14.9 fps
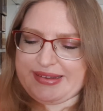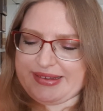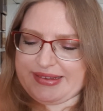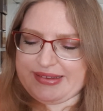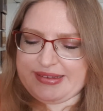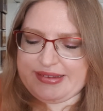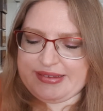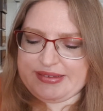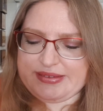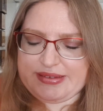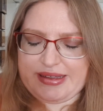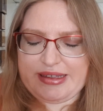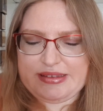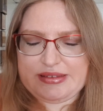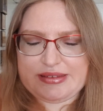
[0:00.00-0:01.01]
Э,
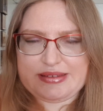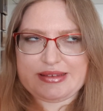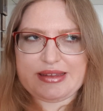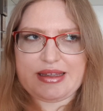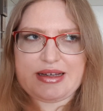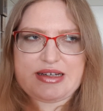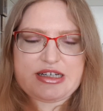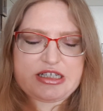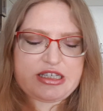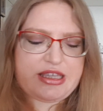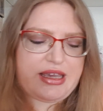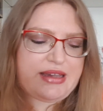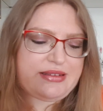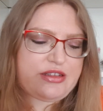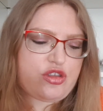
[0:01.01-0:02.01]
этот лак,
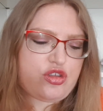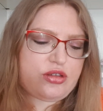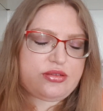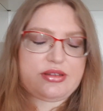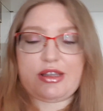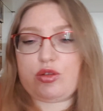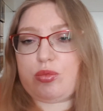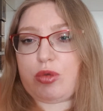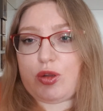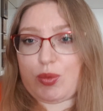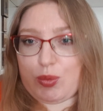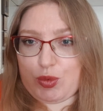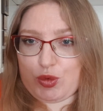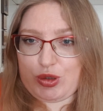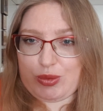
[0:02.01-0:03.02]
я, если честно, я думала,
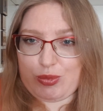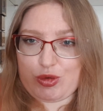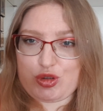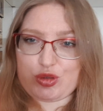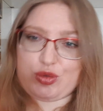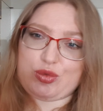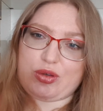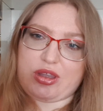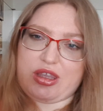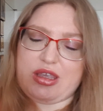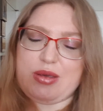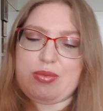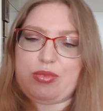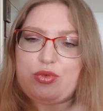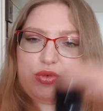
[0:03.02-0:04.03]
он будет немножко другим.